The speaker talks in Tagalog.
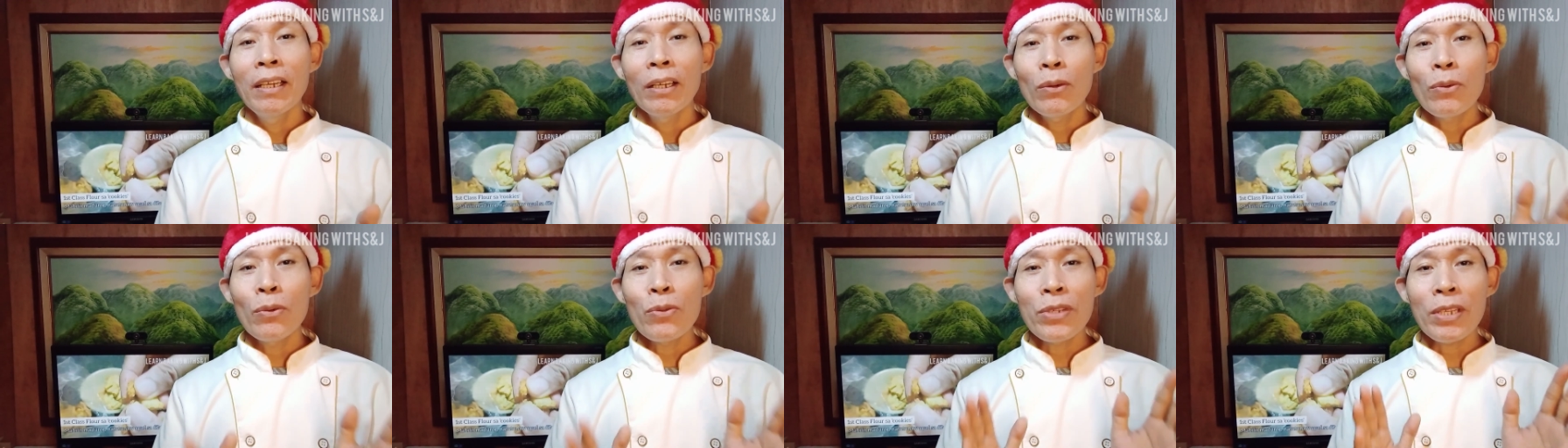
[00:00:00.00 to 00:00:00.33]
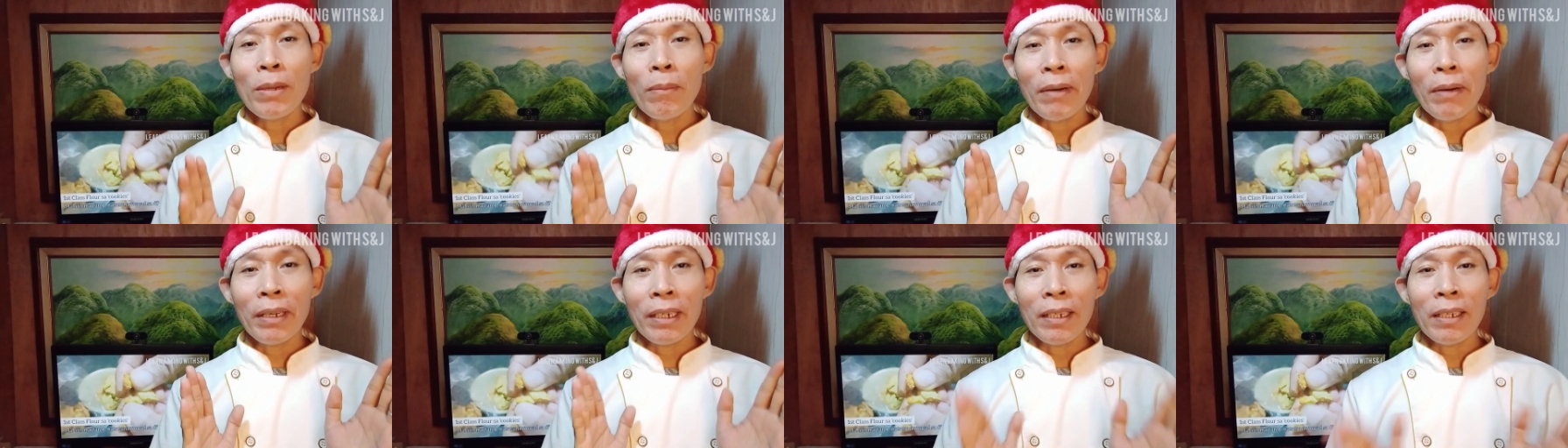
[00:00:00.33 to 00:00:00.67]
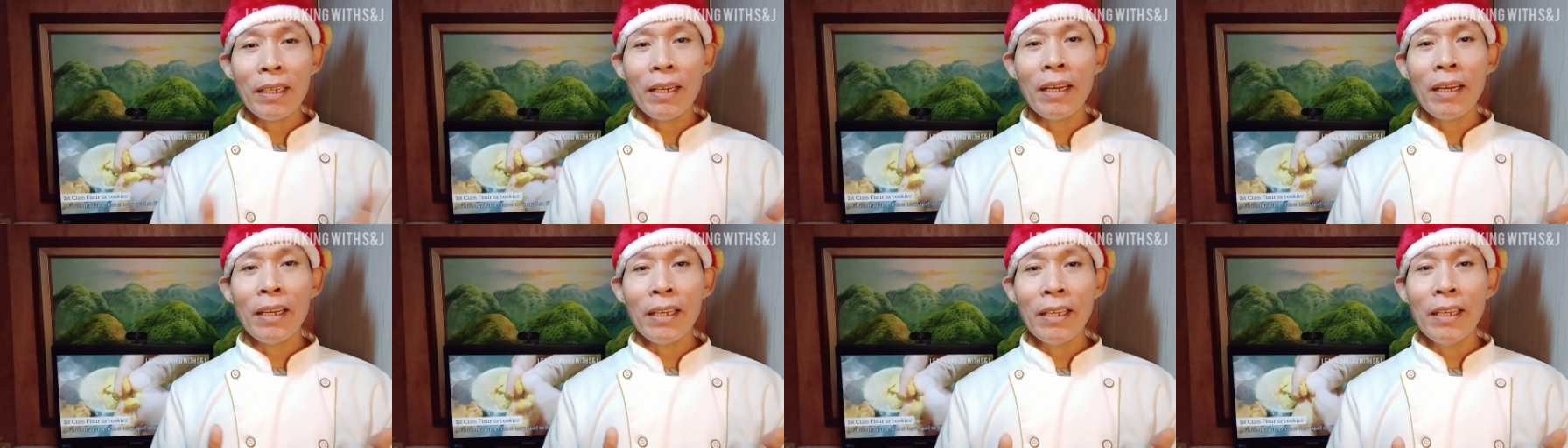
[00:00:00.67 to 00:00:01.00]
kung sa
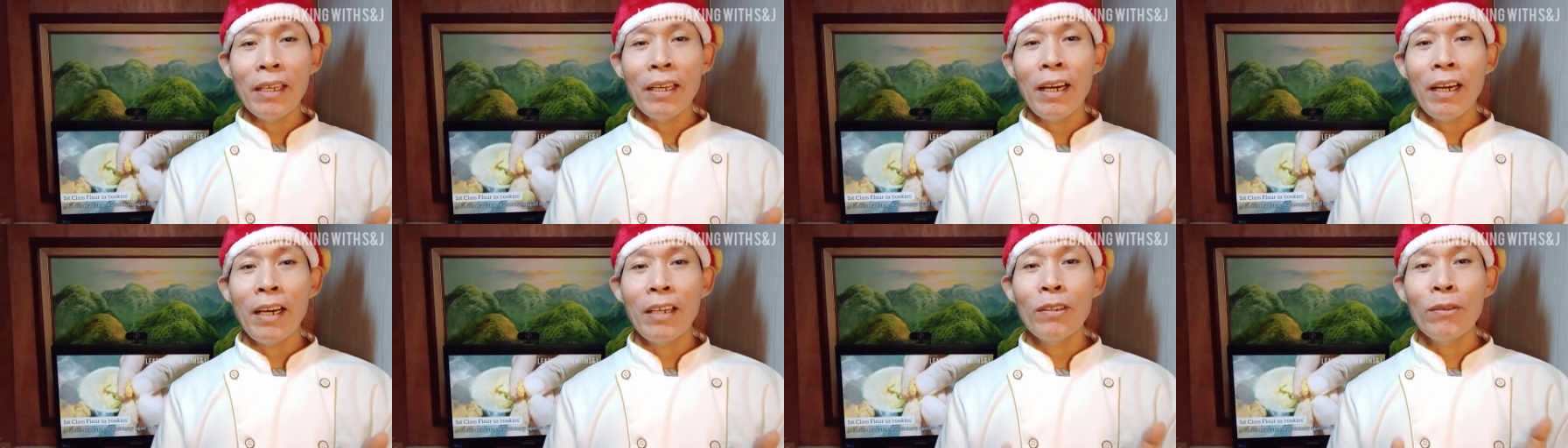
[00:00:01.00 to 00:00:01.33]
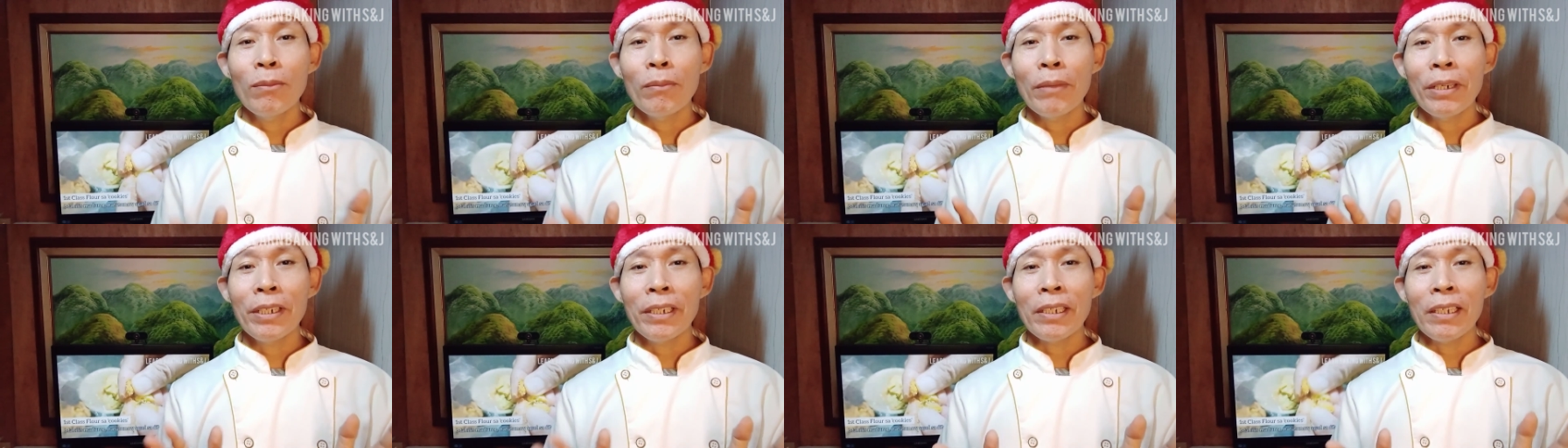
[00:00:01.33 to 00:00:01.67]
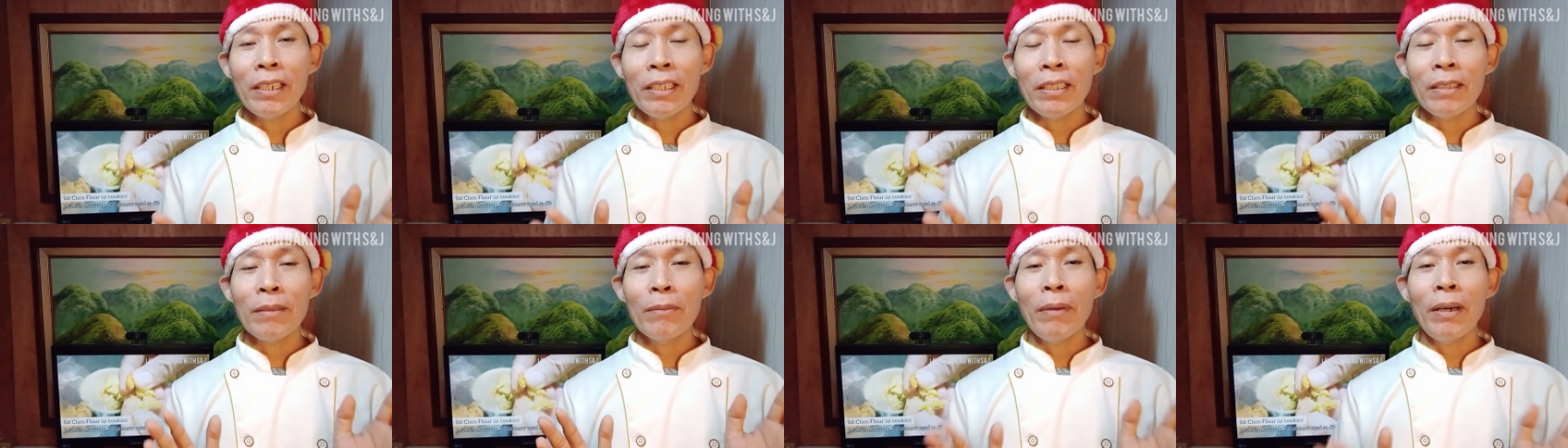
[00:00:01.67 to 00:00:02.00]
barangay, anong
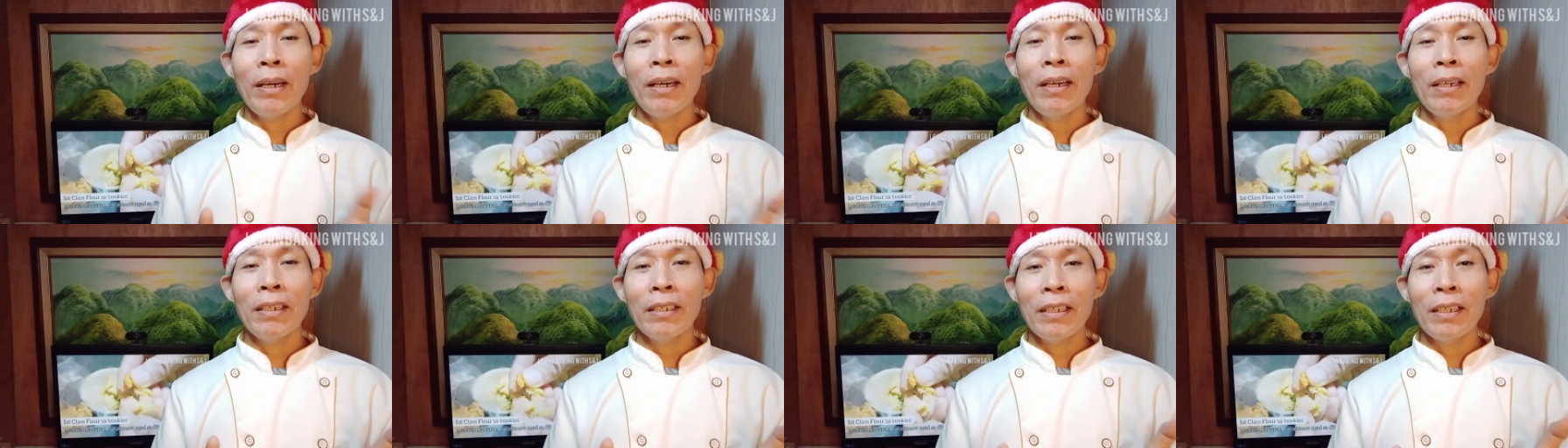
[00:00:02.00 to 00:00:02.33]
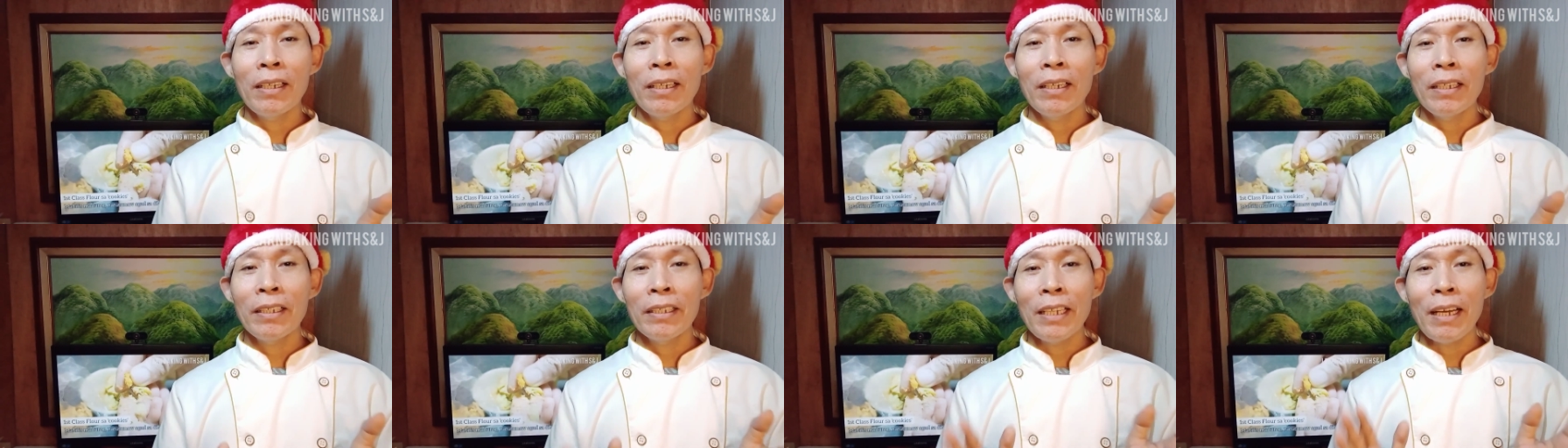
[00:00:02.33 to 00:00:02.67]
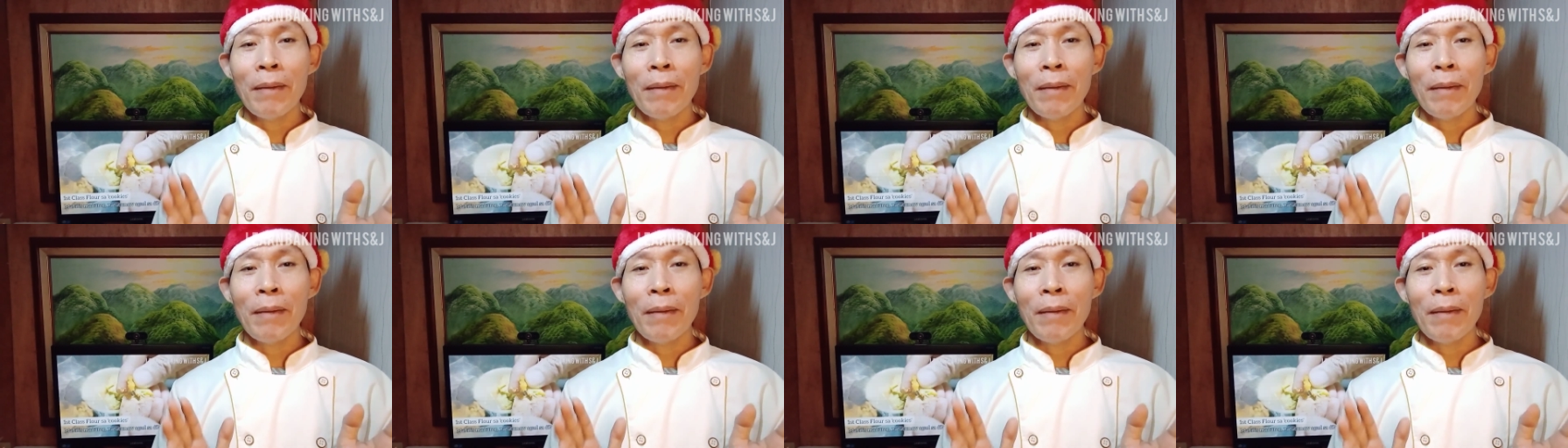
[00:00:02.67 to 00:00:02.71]
market ba ang uh,